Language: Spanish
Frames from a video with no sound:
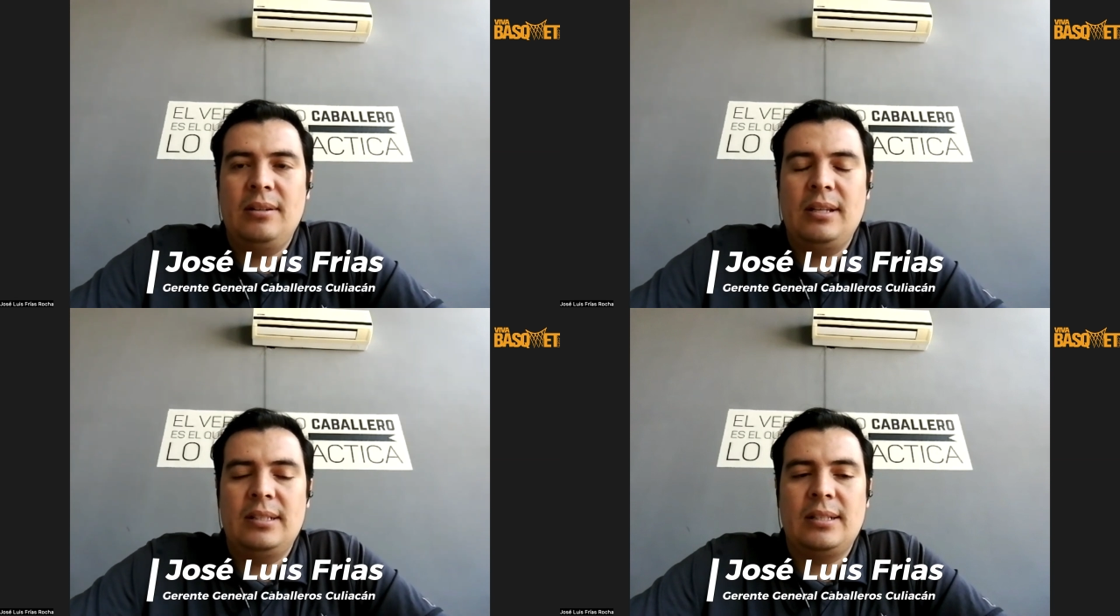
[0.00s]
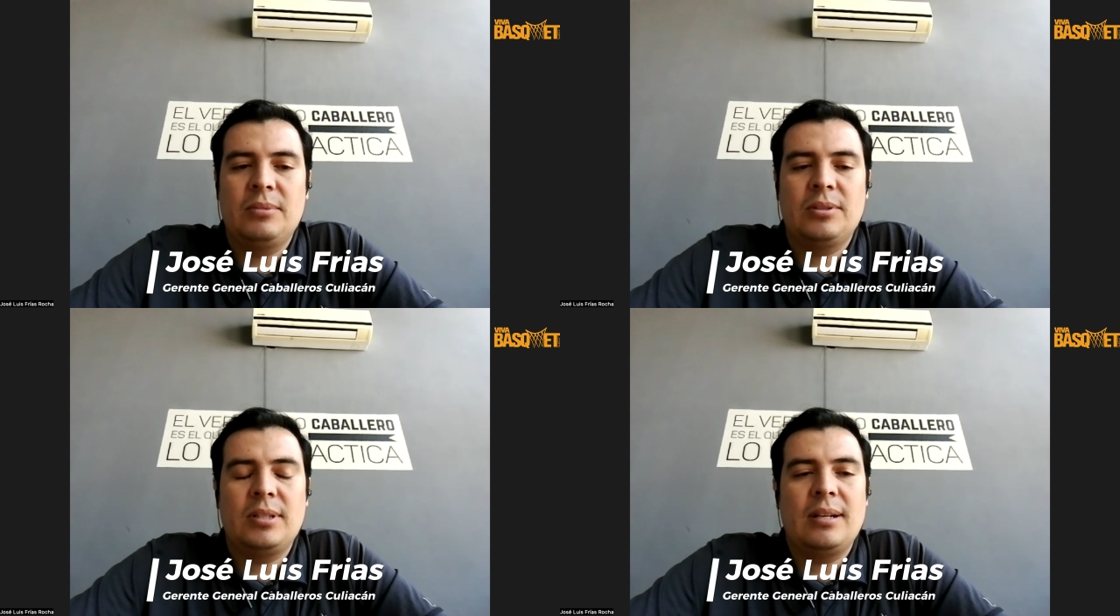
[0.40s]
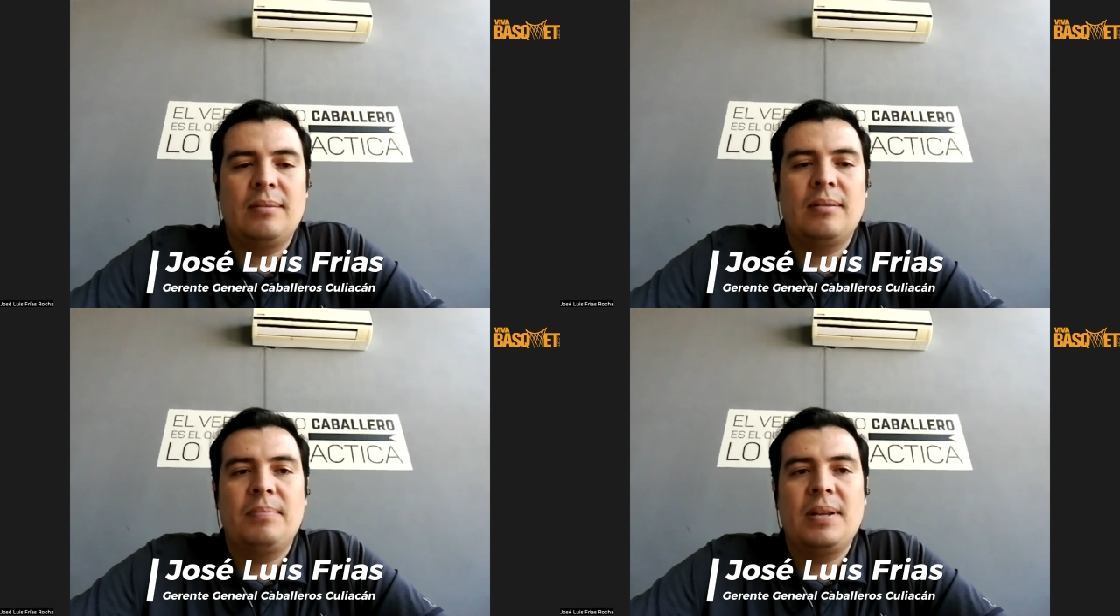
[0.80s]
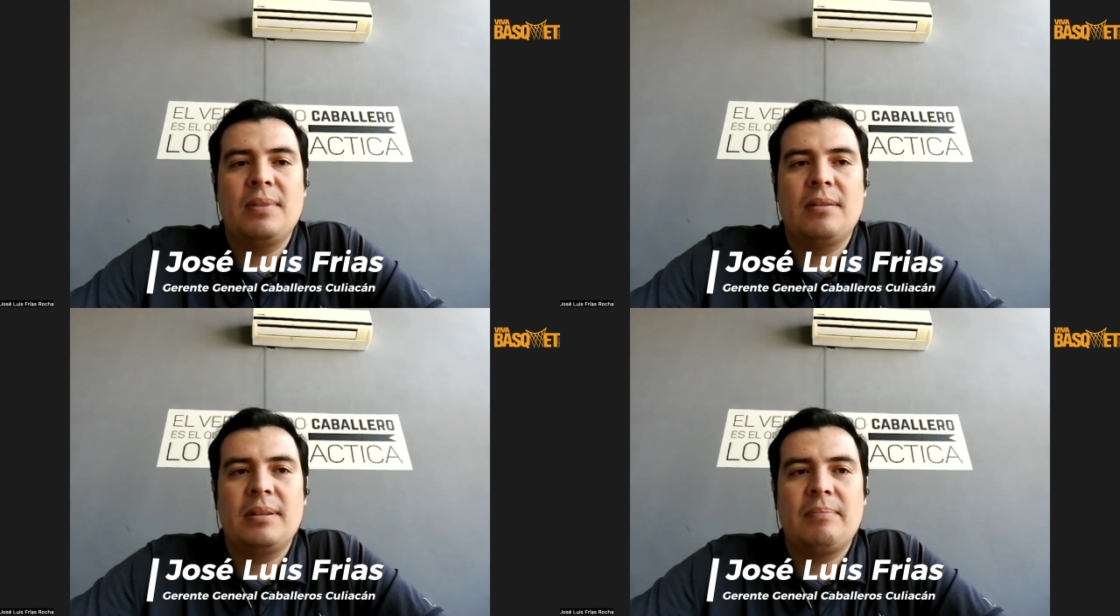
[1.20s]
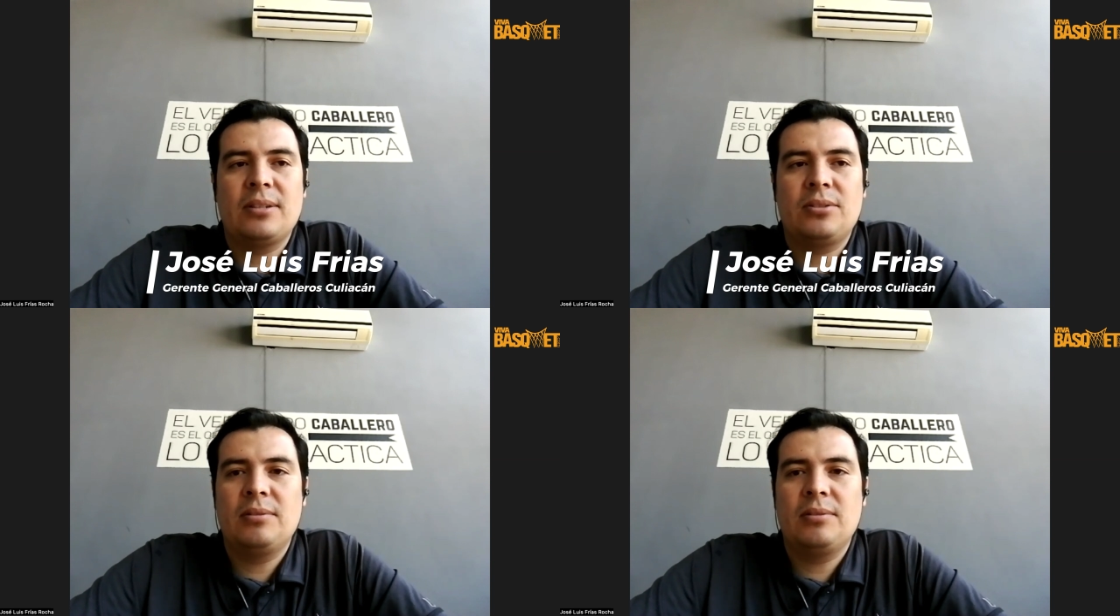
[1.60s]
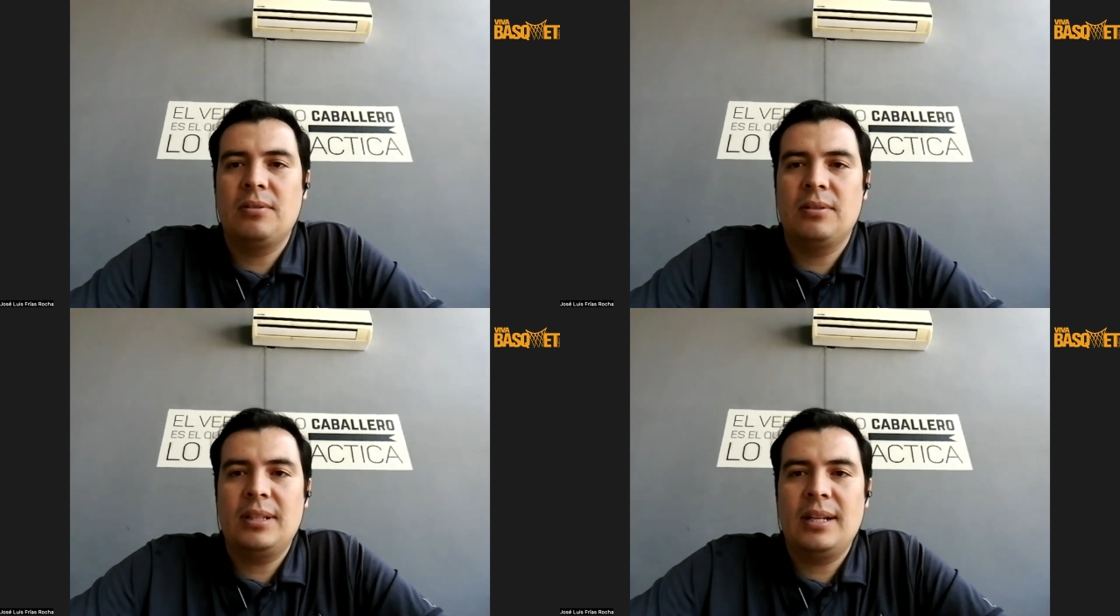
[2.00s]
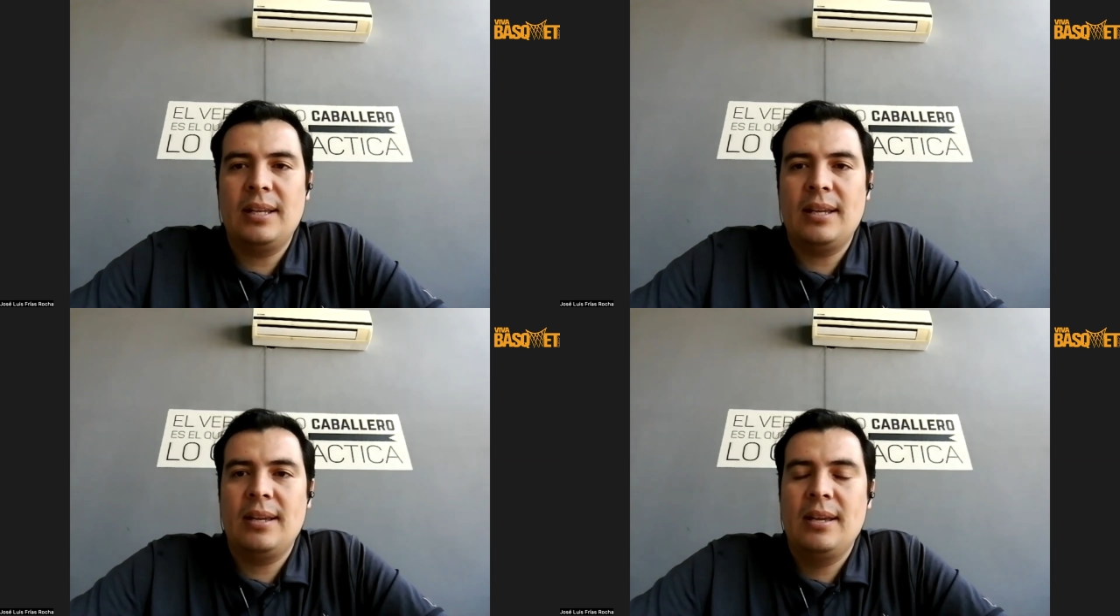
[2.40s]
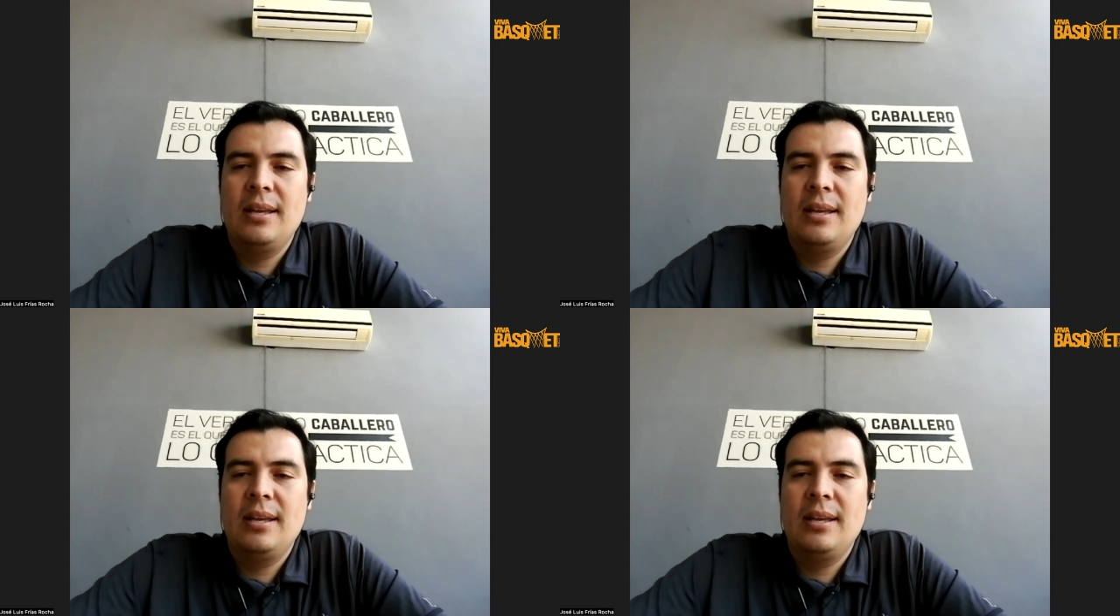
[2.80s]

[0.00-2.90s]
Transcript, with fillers: Que iniciamos el primero de marzo en contra de,